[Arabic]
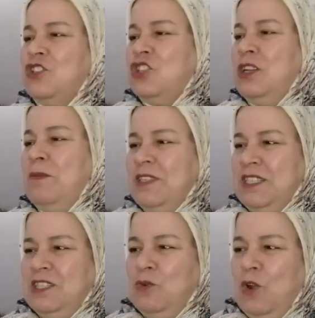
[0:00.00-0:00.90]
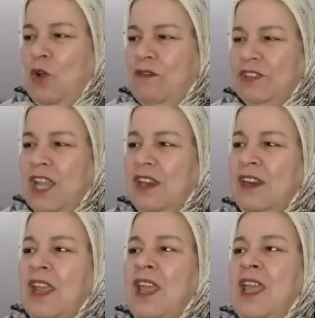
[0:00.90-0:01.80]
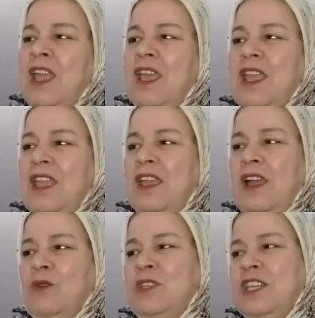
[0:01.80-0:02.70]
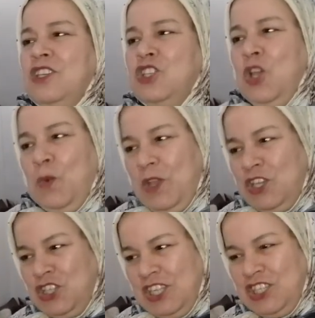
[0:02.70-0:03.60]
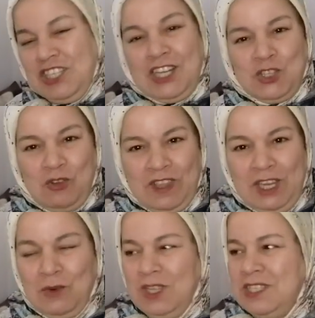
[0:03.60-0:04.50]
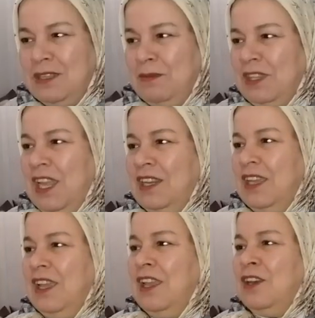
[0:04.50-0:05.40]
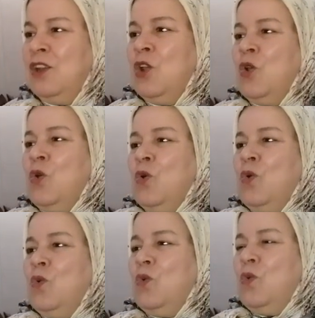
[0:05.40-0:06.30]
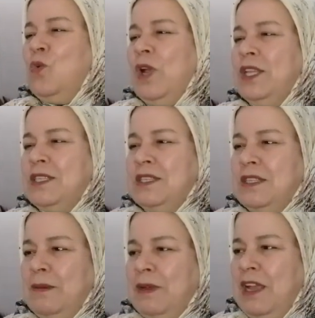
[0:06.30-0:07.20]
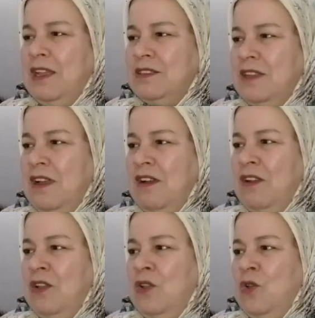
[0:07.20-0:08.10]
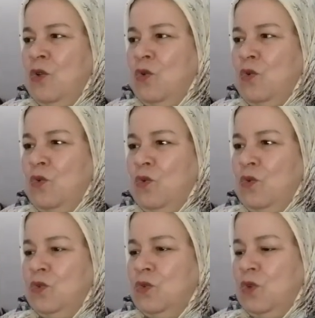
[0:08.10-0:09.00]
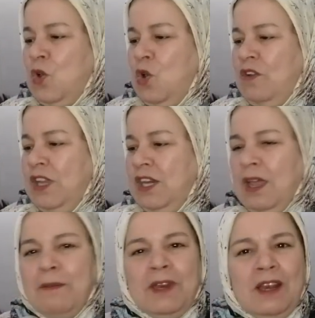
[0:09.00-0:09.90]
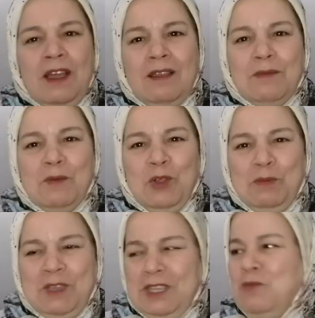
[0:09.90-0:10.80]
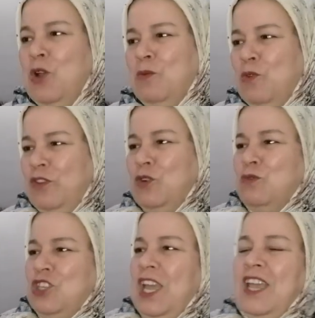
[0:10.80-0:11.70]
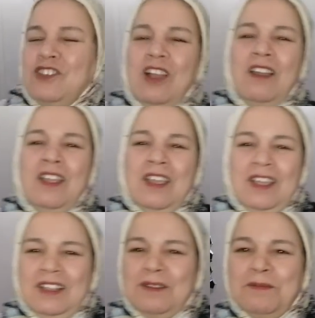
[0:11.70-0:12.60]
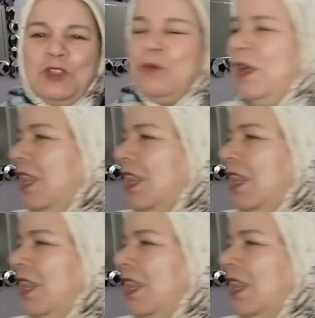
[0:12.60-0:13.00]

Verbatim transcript: الجلبات آه، ديالها قفطان آه عاوتاني شي حوايج ديال شي ناس اخرين واحد سيده من طاليان وواحد السيده من كازا والاخرين غا من هنا من المحمدي المهم نوريكم شي حاجه نبداو